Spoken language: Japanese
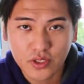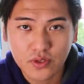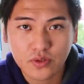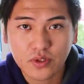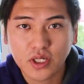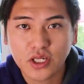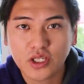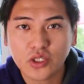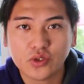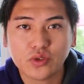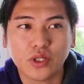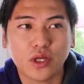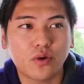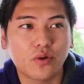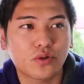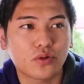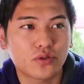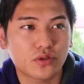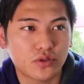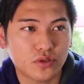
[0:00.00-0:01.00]
そんな20代
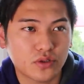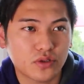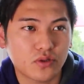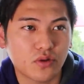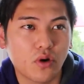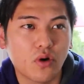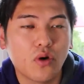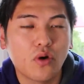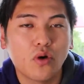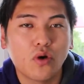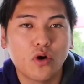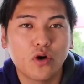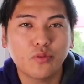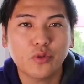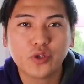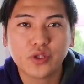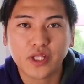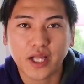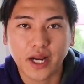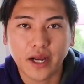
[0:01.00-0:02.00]
を送ると
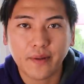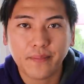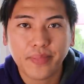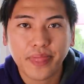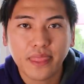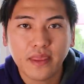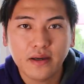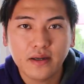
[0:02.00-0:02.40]
思ったら、